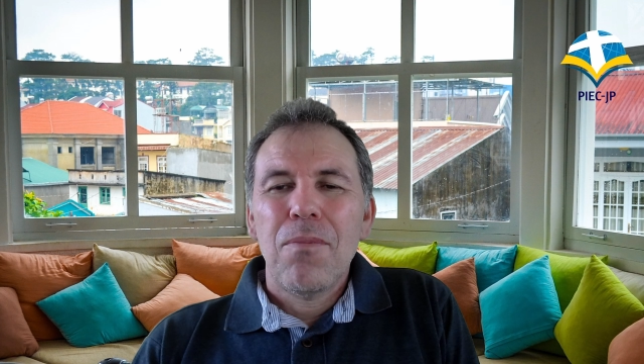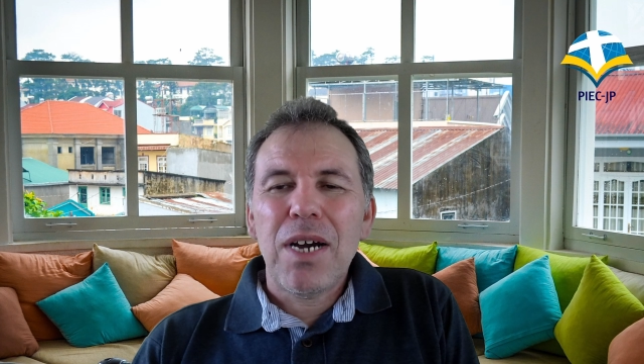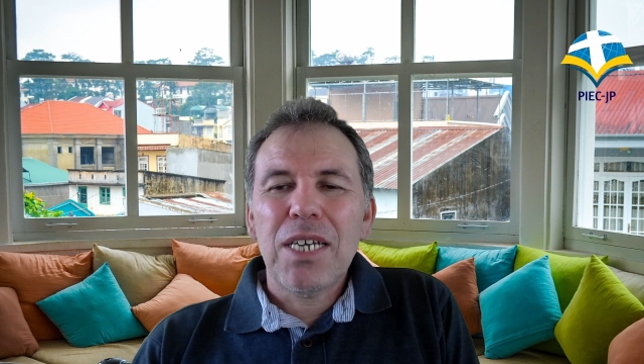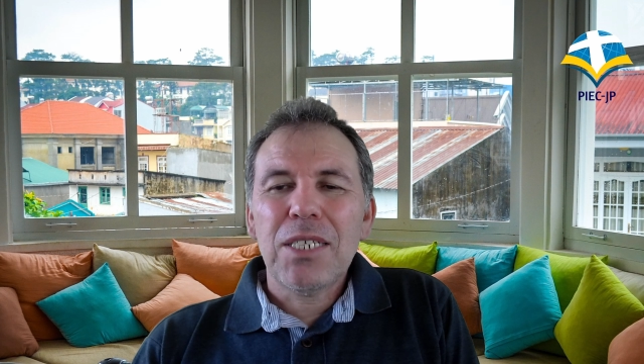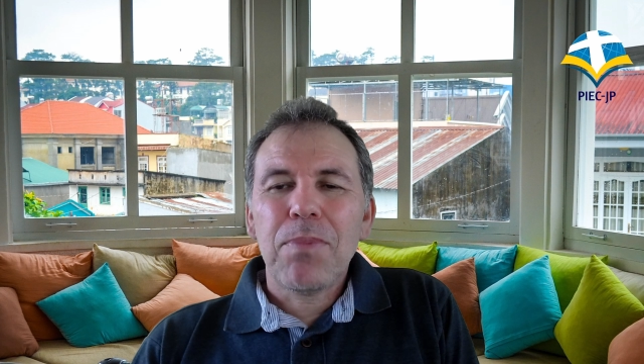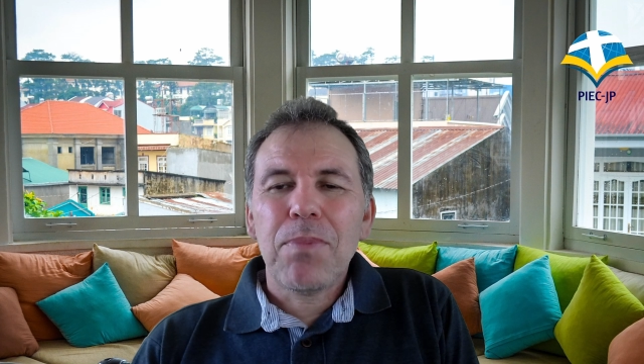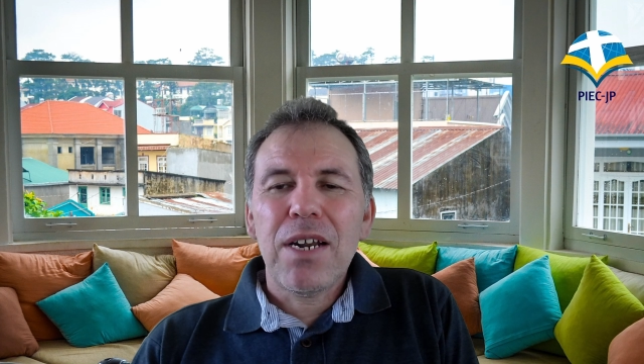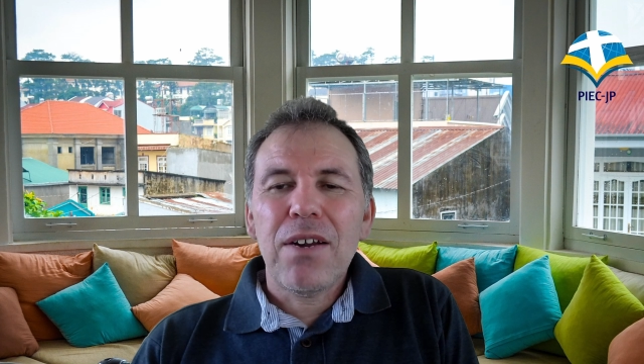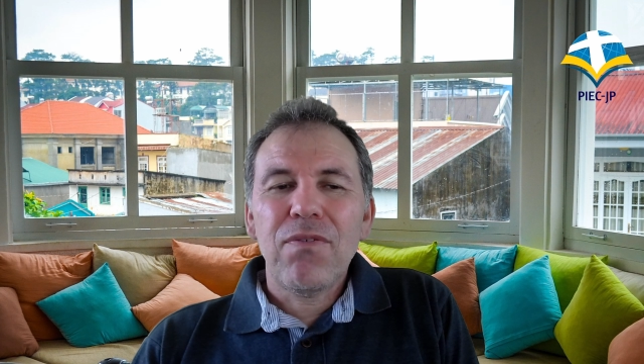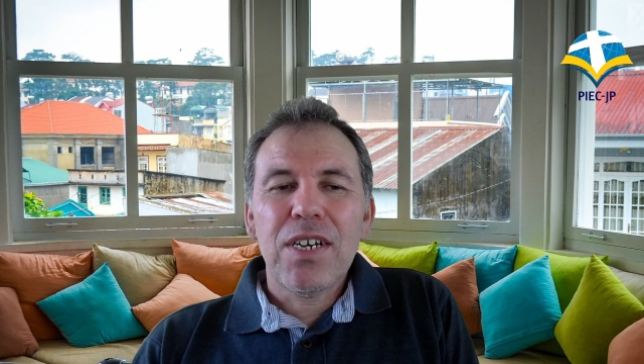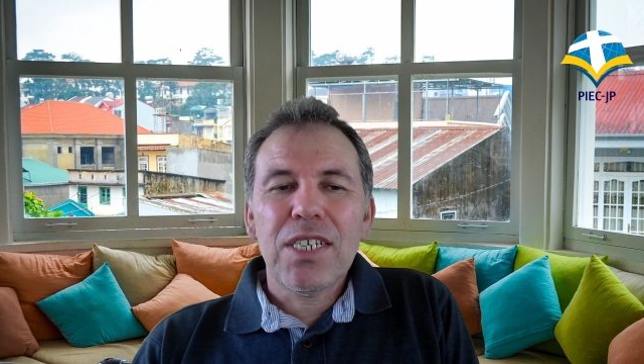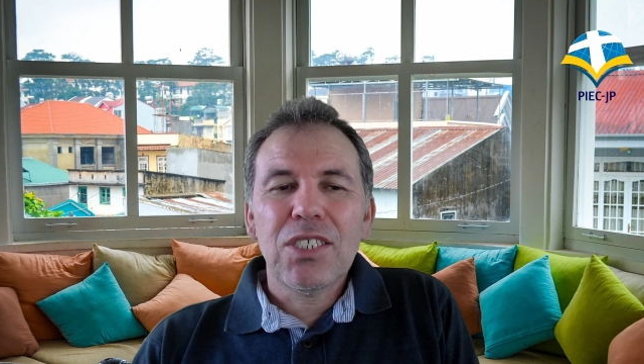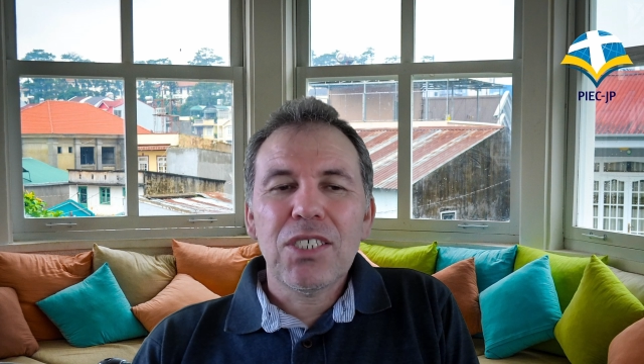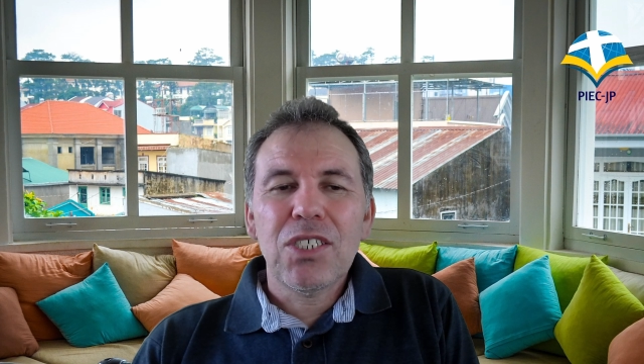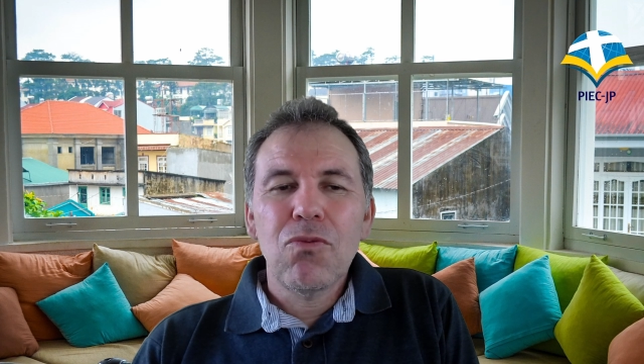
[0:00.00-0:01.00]
Mas para
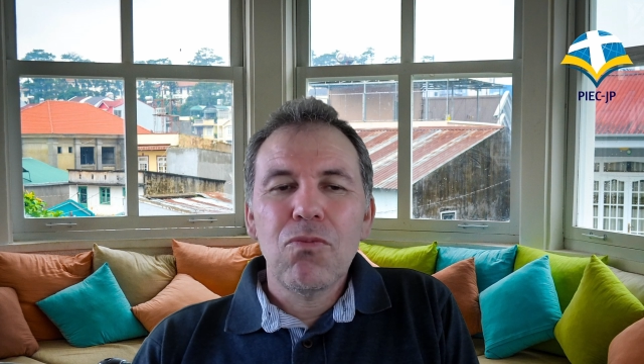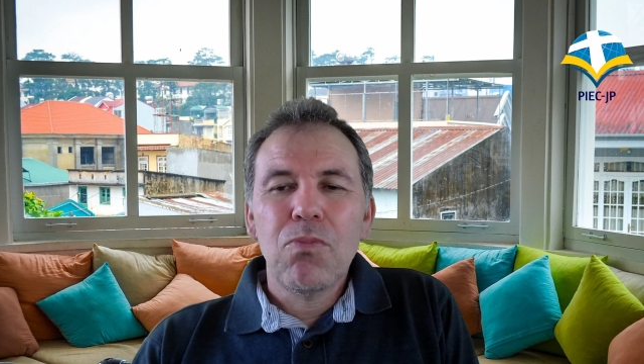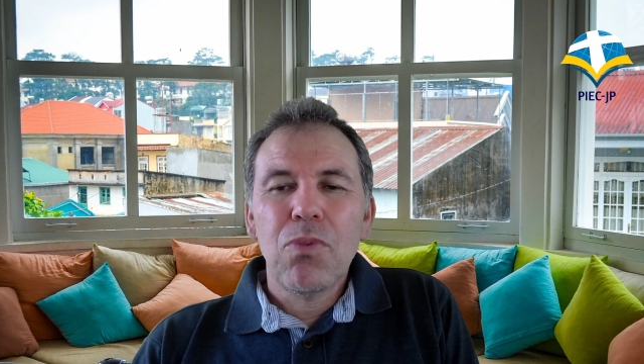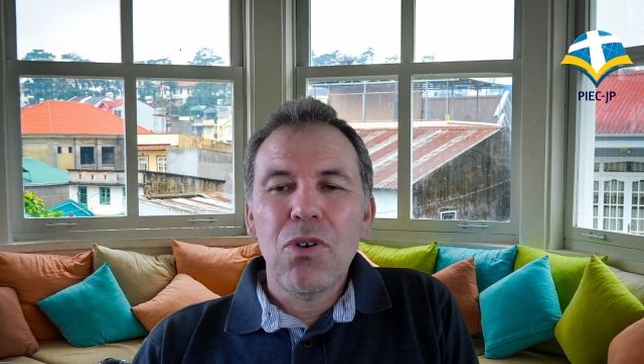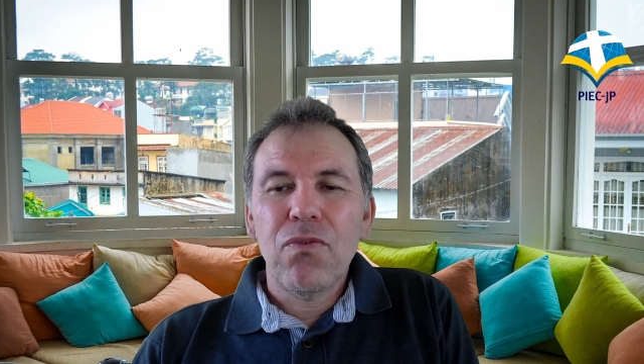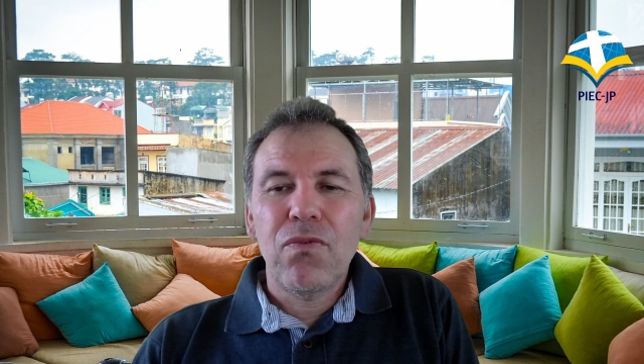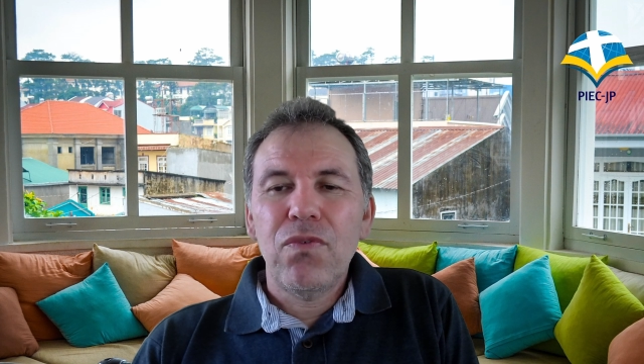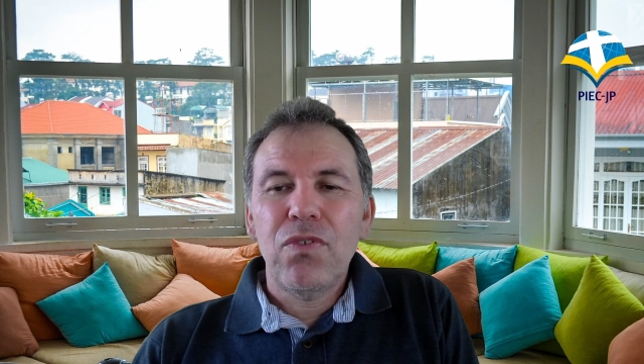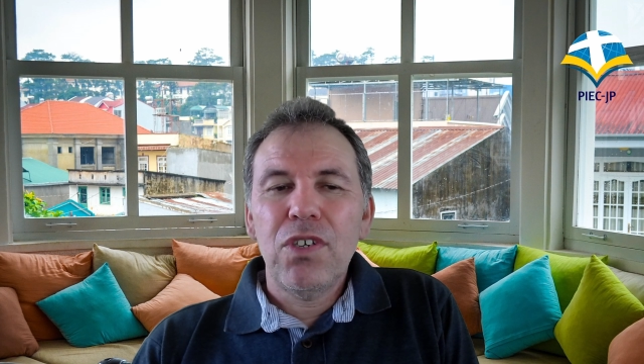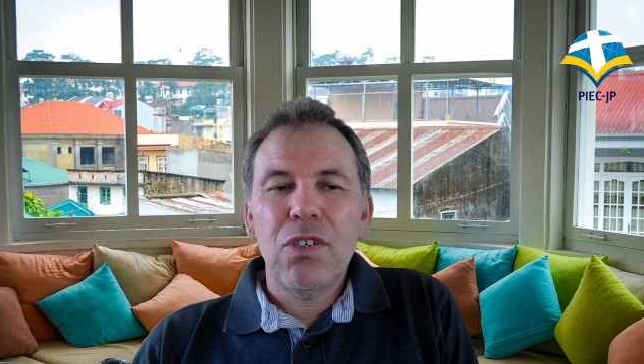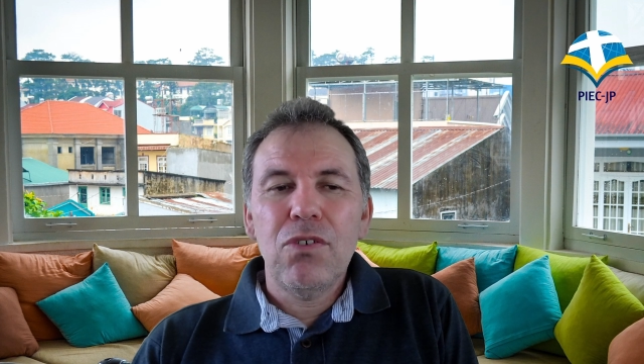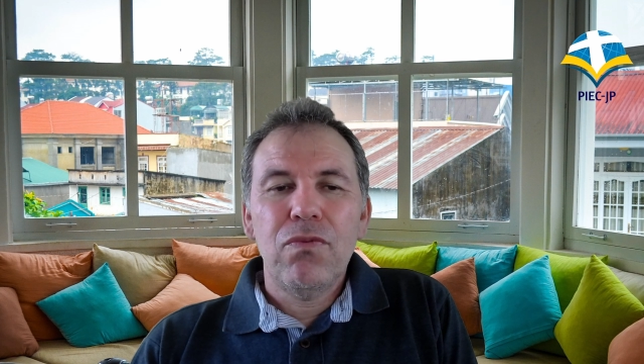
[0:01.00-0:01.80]
fazer um bom vinho,